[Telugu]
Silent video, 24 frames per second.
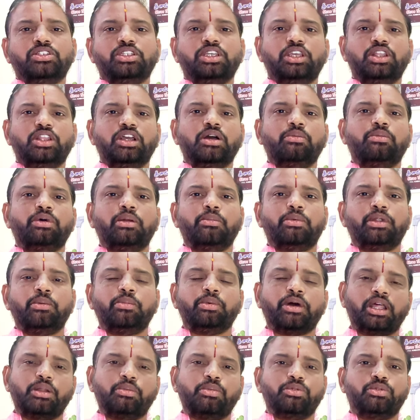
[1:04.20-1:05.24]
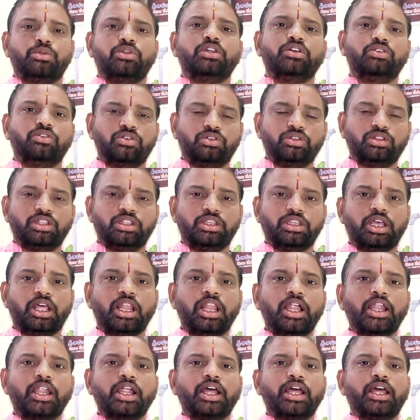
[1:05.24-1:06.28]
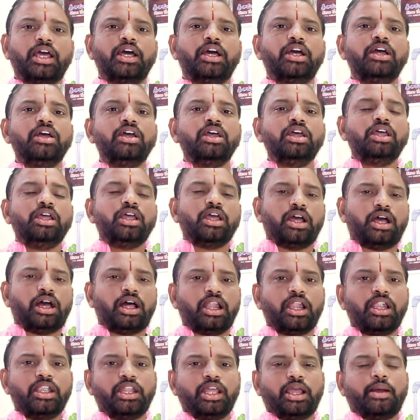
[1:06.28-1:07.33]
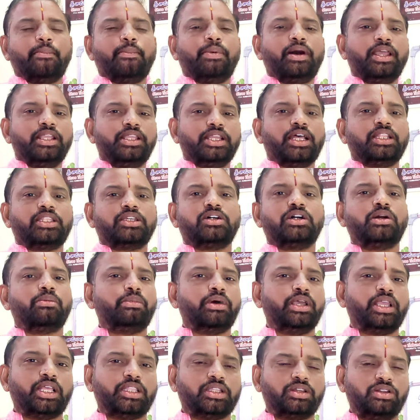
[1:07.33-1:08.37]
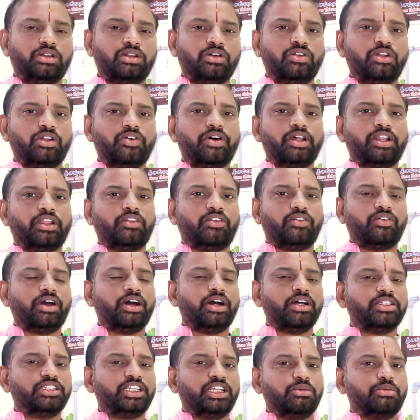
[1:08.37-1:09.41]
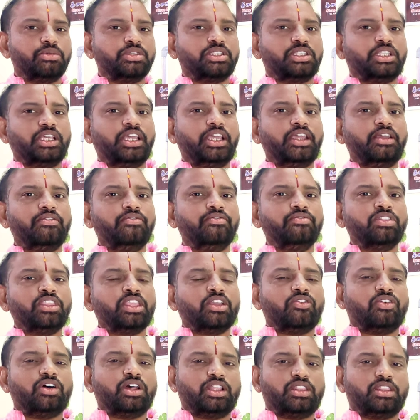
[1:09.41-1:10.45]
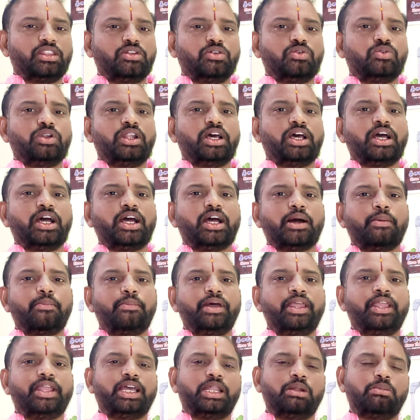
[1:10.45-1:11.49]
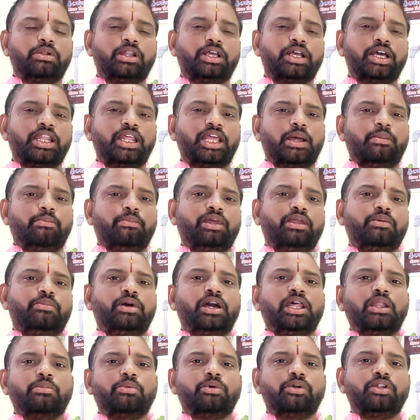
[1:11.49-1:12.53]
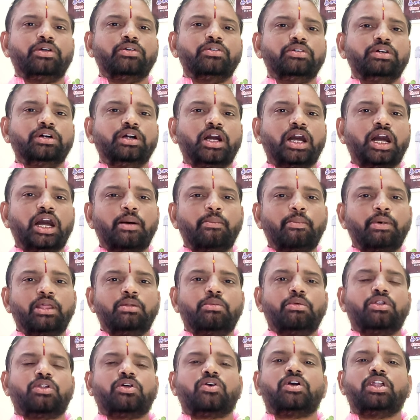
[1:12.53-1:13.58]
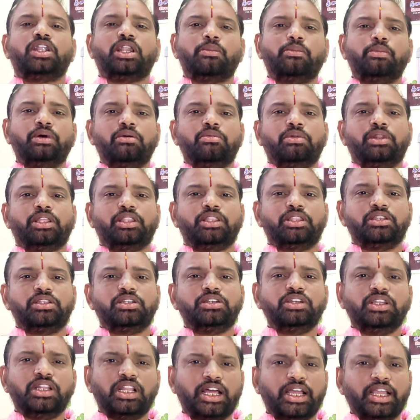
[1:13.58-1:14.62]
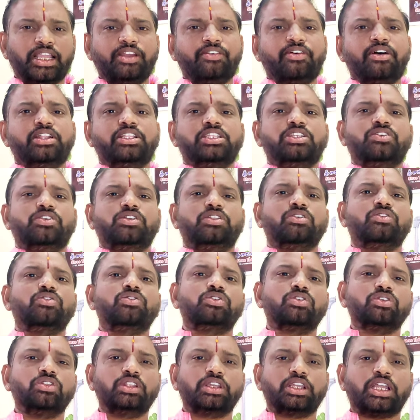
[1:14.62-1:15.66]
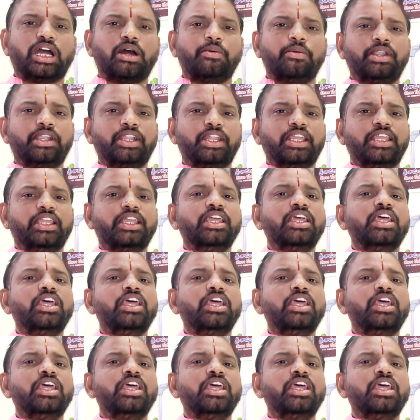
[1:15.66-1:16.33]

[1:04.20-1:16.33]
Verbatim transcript: వస్తే ఎలుక భయపడి పారిపోతూనే ఉంటుంది అలాగా అలాంటి అబ్బాయి జాతకం అమ్మాయి జాతకంలో ఉన్న వారికి వివాహం జరిపిస్తే వారిద్దరు కూడా అబ్బాయి కనపడగానే అమ్మాయి పారిపోవడం ఆ అమ్మాయిని పట్టుకోవాలని అబ్బాయి ప్రయత్నం చేయడం ఇలాగే వారి జీవితం ఉంటుంది కాబట్టి